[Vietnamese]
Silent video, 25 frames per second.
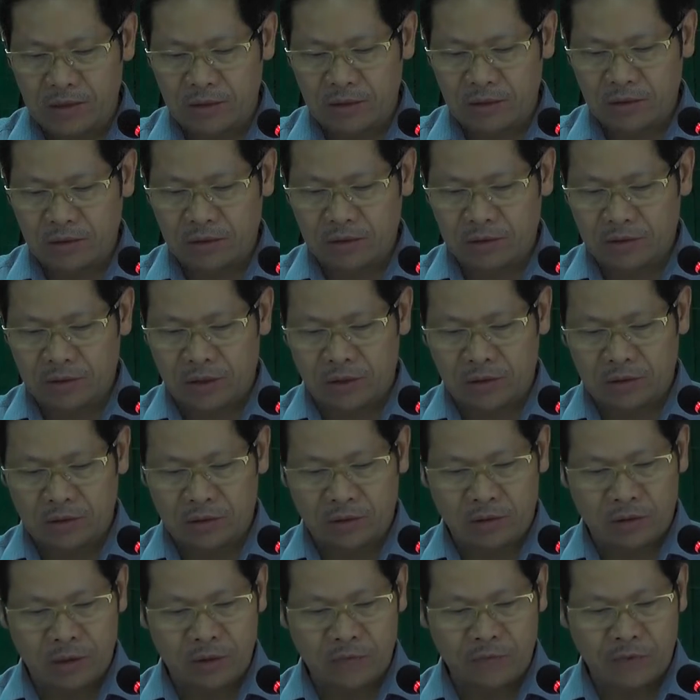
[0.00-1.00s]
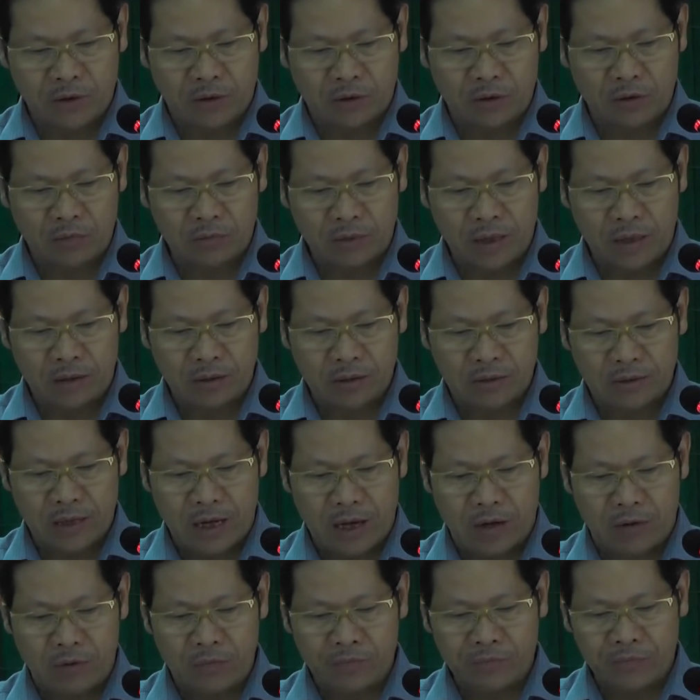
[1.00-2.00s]
ha trong năm, tỷ
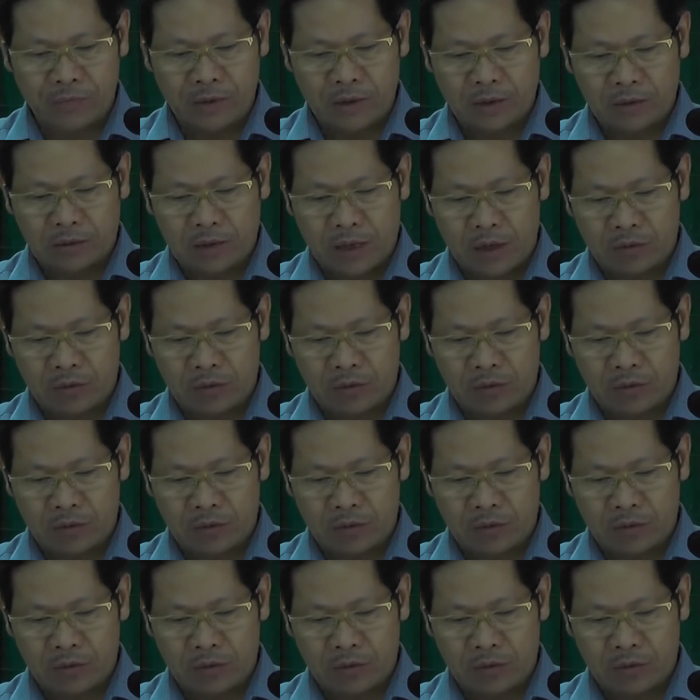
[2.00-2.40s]
lệ hộ nghèo bình